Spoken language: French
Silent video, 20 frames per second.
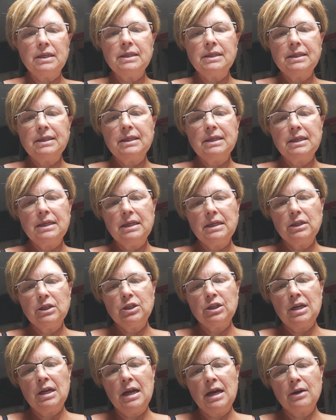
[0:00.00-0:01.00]
ici,
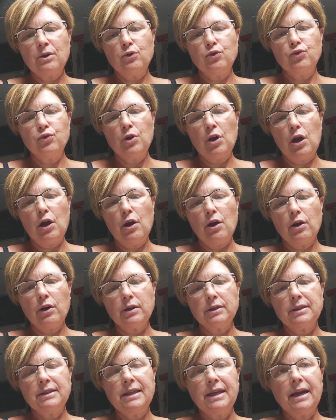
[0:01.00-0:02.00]
j'ai la couleur
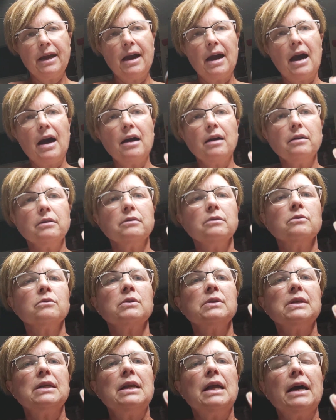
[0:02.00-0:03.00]
Terra,
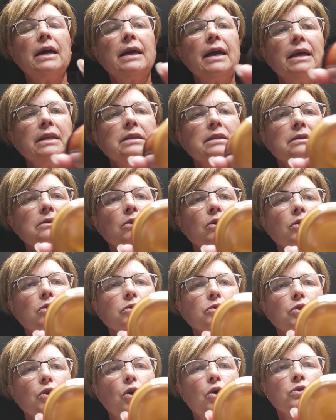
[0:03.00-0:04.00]
donc c'est la
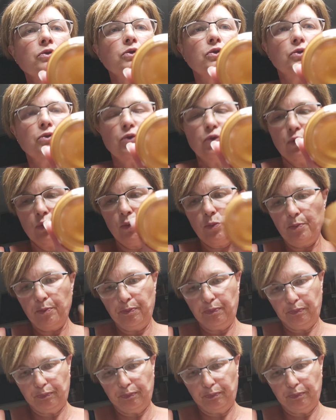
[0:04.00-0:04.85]
432.